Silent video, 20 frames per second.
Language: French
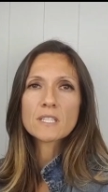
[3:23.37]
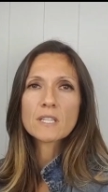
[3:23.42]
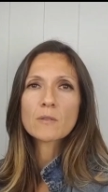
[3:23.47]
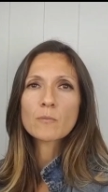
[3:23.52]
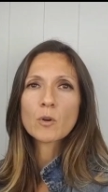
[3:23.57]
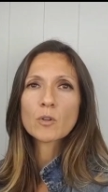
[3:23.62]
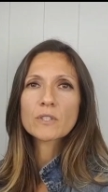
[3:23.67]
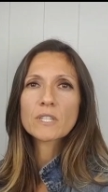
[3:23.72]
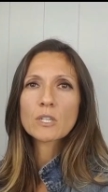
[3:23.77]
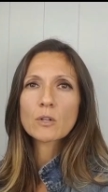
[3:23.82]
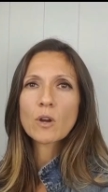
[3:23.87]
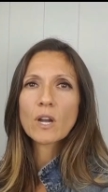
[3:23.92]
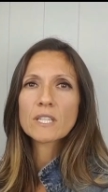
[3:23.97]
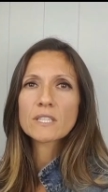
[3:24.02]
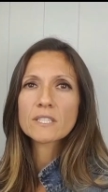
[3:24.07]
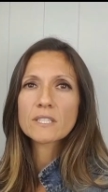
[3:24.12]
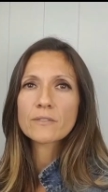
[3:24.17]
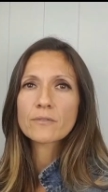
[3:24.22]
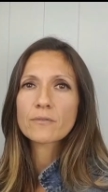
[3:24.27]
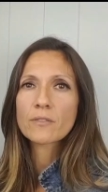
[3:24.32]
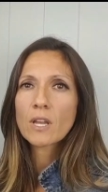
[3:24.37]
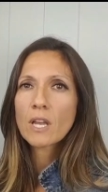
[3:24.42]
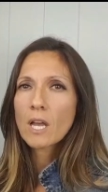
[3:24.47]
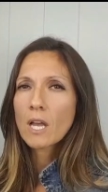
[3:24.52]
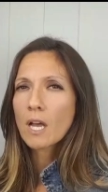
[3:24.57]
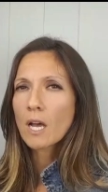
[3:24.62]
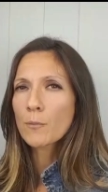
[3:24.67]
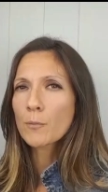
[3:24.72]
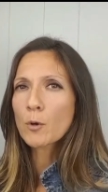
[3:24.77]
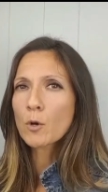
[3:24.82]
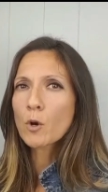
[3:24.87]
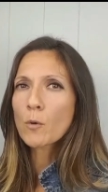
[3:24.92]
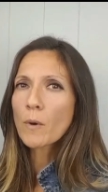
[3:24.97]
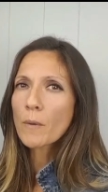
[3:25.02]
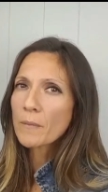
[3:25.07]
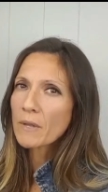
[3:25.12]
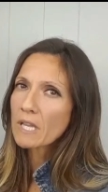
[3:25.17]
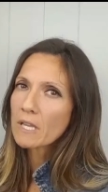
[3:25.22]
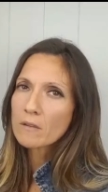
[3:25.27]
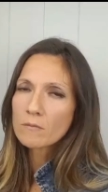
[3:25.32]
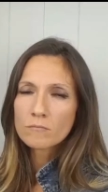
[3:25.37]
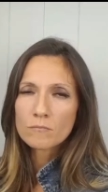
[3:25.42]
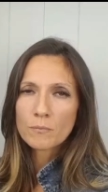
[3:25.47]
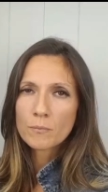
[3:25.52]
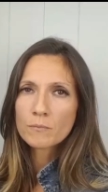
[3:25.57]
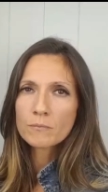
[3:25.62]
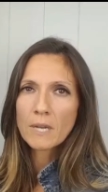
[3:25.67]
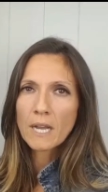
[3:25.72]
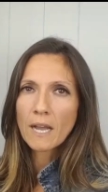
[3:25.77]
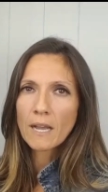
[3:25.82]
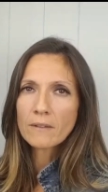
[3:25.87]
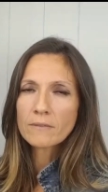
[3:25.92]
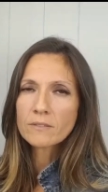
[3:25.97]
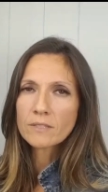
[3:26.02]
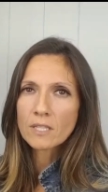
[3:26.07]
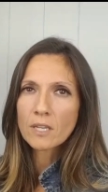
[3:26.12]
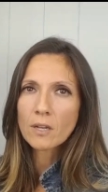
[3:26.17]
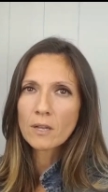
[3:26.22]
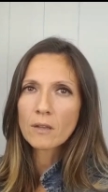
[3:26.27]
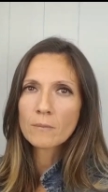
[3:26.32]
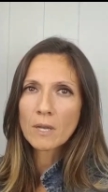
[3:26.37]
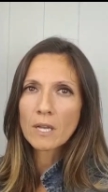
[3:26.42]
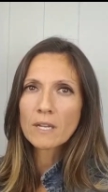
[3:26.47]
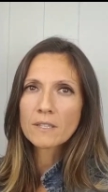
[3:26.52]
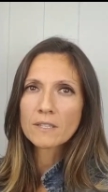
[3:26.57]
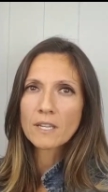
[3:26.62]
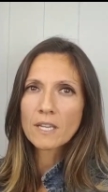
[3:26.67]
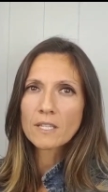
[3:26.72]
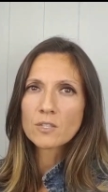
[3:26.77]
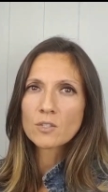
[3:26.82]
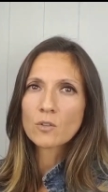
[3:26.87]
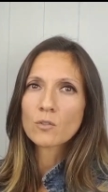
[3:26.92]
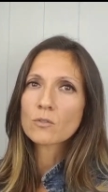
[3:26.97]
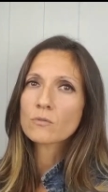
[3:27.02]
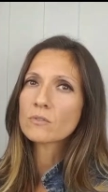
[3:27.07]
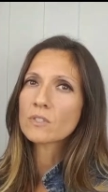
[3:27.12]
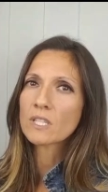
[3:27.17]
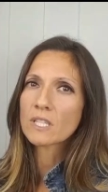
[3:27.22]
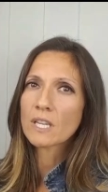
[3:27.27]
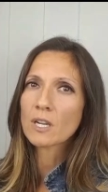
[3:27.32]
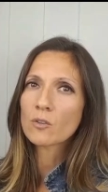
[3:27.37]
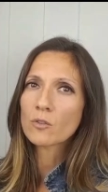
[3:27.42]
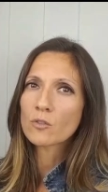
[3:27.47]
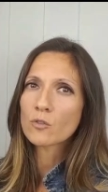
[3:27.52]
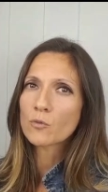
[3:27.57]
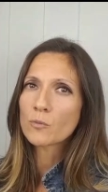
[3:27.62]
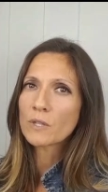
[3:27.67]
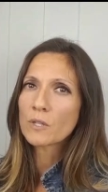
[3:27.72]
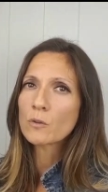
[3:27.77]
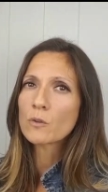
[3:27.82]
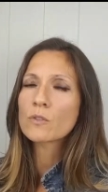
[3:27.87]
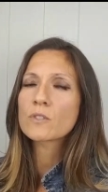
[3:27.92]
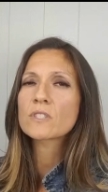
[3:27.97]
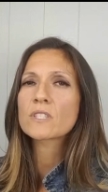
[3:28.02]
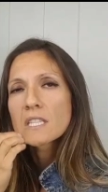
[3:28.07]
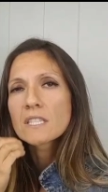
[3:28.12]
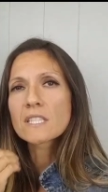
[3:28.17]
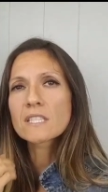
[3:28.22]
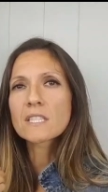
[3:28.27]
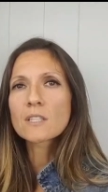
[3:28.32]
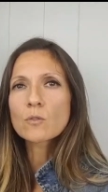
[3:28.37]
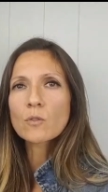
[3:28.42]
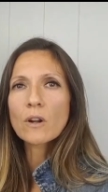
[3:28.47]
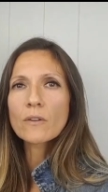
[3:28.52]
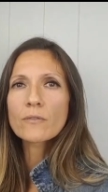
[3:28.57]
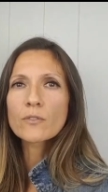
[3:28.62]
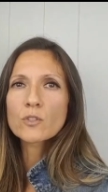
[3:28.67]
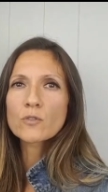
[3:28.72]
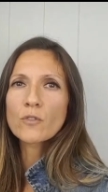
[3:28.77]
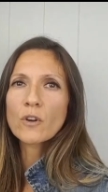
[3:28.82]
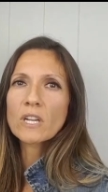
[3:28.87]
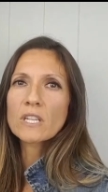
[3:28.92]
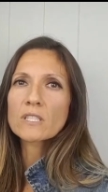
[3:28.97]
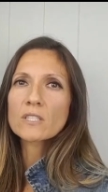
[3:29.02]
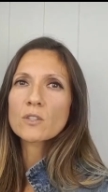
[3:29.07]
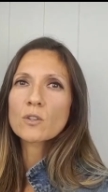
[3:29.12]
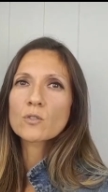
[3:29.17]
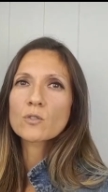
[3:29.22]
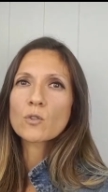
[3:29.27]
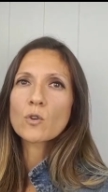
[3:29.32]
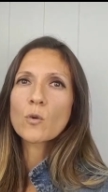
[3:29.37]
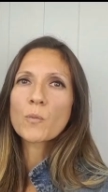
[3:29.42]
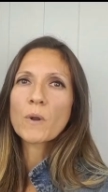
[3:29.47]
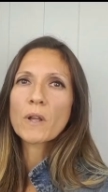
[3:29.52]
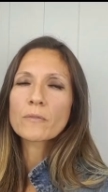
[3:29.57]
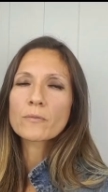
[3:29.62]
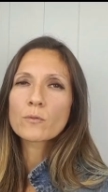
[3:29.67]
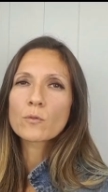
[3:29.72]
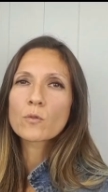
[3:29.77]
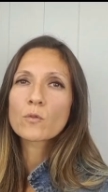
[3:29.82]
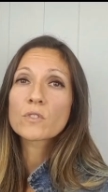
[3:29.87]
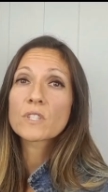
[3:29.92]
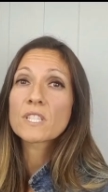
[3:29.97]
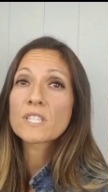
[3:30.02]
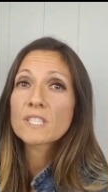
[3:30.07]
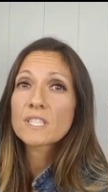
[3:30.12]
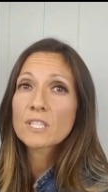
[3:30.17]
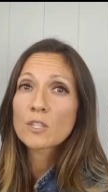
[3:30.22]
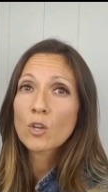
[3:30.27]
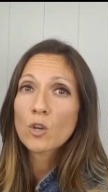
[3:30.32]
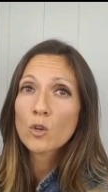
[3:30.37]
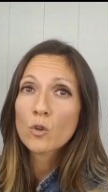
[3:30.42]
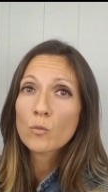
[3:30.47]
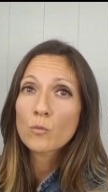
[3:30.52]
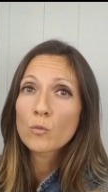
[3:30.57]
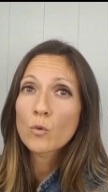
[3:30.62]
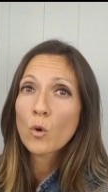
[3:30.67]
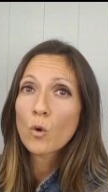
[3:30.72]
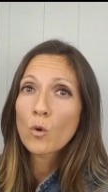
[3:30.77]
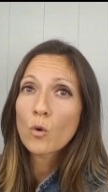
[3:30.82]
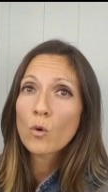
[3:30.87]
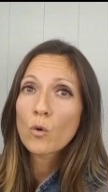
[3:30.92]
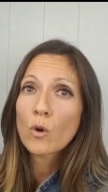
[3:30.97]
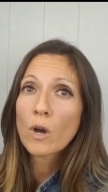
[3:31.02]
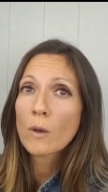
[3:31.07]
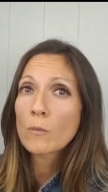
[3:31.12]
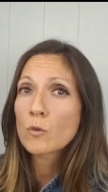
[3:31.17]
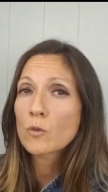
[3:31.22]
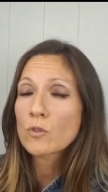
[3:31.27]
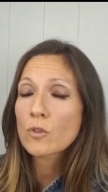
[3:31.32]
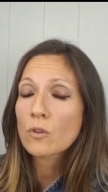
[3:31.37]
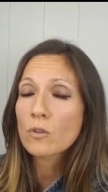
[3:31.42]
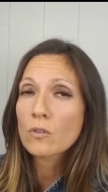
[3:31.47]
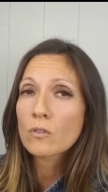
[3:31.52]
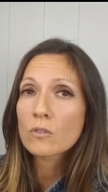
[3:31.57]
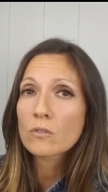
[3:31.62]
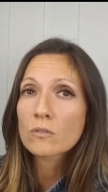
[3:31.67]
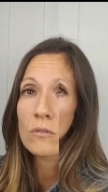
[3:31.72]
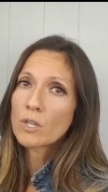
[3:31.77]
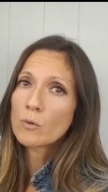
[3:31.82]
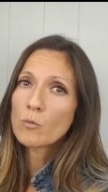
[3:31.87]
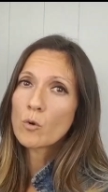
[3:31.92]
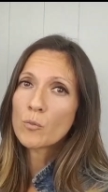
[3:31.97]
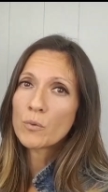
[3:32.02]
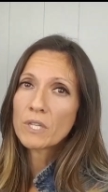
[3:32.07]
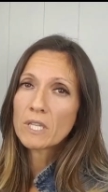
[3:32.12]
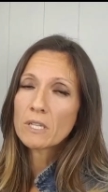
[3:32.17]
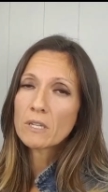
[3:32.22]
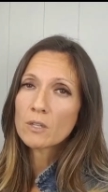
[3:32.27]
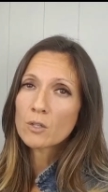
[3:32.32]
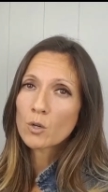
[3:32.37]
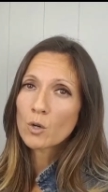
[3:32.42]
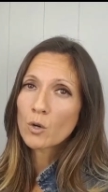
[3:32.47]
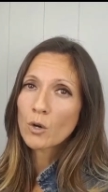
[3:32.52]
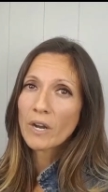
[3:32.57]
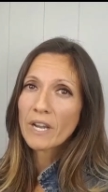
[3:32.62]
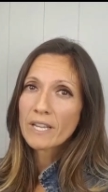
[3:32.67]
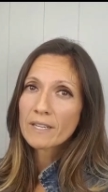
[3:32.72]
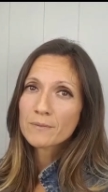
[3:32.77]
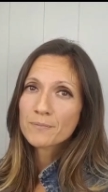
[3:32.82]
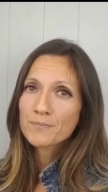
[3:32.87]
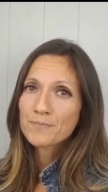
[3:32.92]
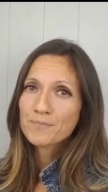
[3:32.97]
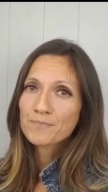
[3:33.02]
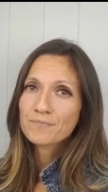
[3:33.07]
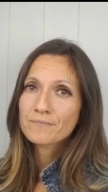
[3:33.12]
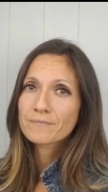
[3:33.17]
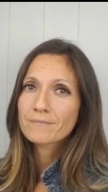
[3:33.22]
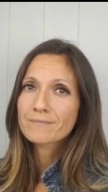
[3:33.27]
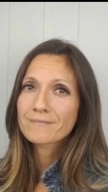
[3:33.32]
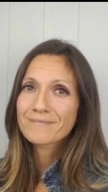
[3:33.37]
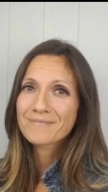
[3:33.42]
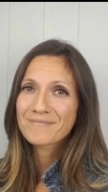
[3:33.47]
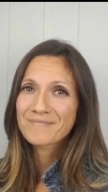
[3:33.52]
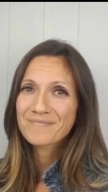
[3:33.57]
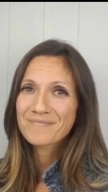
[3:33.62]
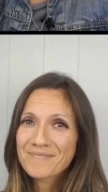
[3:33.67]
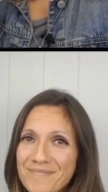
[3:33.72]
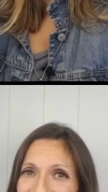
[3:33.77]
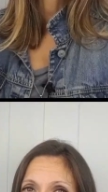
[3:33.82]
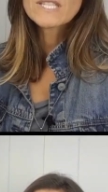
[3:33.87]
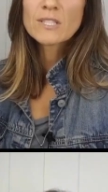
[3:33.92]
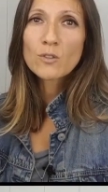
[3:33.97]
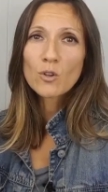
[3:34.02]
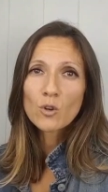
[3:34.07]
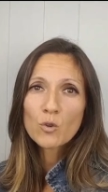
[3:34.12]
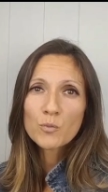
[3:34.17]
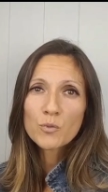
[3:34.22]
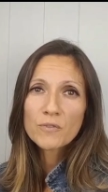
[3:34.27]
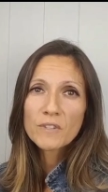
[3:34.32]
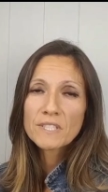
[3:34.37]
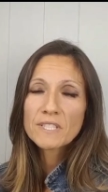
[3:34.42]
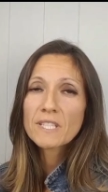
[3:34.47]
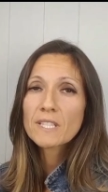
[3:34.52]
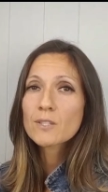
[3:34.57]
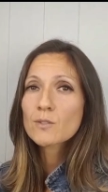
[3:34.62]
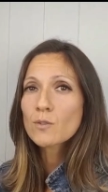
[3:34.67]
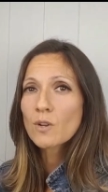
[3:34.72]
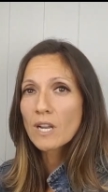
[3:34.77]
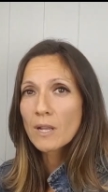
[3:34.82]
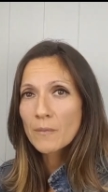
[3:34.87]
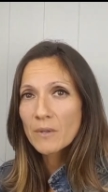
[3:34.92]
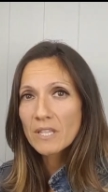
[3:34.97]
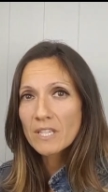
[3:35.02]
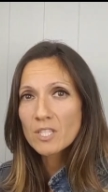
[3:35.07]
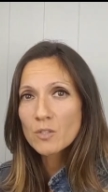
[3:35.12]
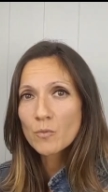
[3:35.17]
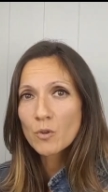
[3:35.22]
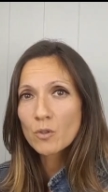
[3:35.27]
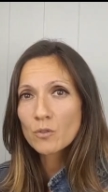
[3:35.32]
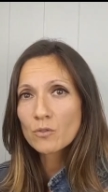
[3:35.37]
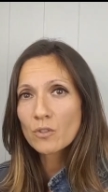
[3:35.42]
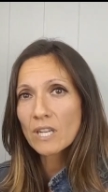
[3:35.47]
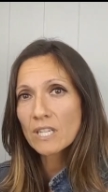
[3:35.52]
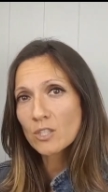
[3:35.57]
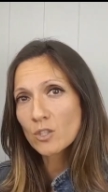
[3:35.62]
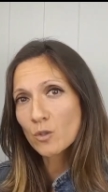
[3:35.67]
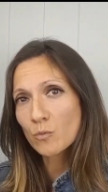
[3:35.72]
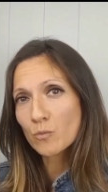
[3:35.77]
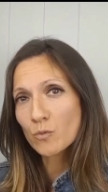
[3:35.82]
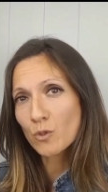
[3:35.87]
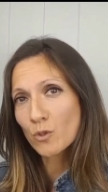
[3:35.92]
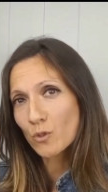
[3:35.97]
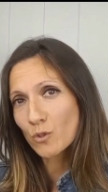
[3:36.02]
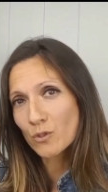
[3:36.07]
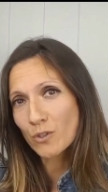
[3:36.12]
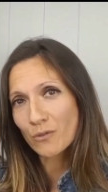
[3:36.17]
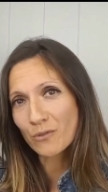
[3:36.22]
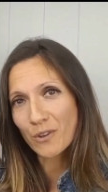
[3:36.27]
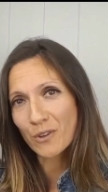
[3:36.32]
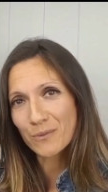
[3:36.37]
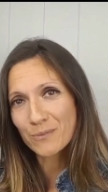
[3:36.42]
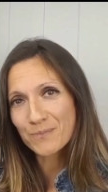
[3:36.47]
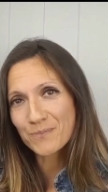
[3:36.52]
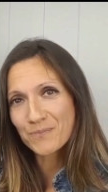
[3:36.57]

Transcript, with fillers: éléments décoratifs, un peu communs mais pas grave, c'est quand même intéressant. Des guirlandes lumineuses, des étoiles phosphorescentes au plafond, des stickers muraux amusants, des mobiles colorés. Voilà ce que l'on pouvait dire sur l'aménagement de la chambre de nos enfants.